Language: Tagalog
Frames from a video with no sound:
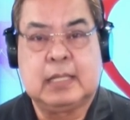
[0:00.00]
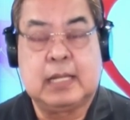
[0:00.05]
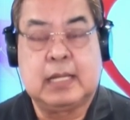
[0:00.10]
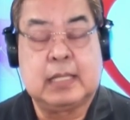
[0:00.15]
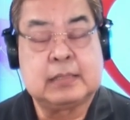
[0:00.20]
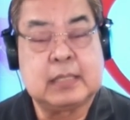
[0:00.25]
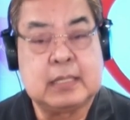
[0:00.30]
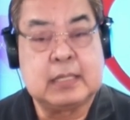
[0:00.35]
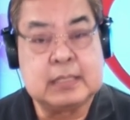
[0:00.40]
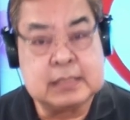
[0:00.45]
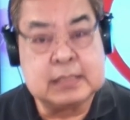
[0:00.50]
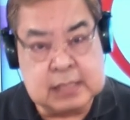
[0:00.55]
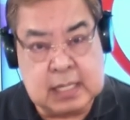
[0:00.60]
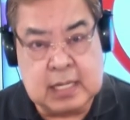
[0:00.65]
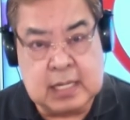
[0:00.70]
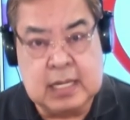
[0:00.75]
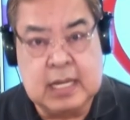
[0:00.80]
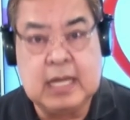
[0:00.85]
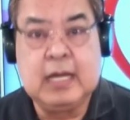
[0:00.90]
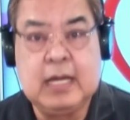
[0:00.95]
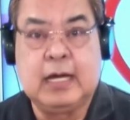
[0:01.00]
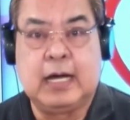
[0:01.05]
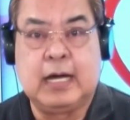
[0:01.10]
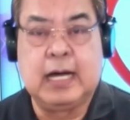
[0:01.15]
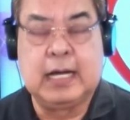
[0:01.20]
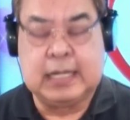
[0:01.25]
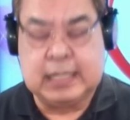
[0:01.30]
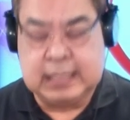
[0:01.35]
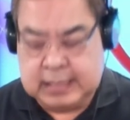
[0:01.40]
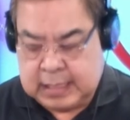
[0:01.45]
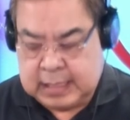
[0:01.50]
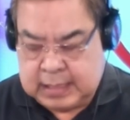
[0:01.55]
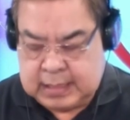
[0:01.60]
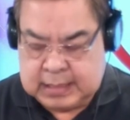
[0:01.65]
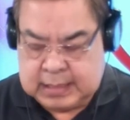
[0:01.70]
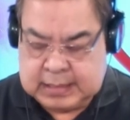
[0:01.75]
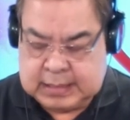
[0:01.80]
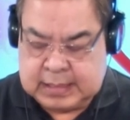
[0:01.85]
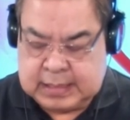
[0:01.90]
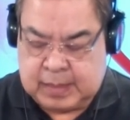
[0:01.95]
talata isa
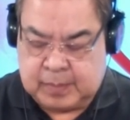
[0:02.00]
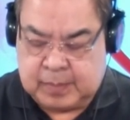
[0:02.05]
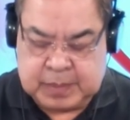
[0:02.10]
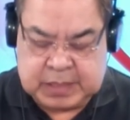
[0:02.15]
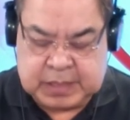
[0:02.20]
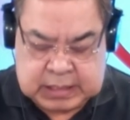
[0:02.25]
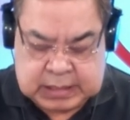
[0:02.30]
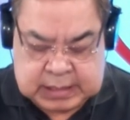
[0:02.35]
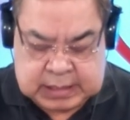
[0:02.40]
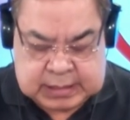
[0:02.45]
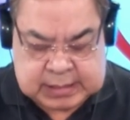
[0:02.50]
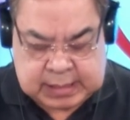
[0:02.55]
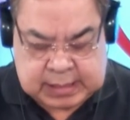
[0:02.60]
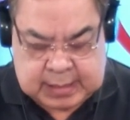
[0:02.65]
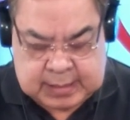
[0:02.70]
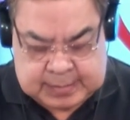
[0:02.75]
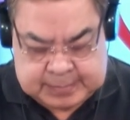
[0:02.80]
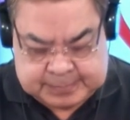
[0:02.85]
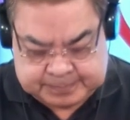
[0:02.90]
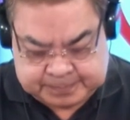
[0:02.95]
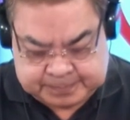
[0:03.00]
hanggang labing isa.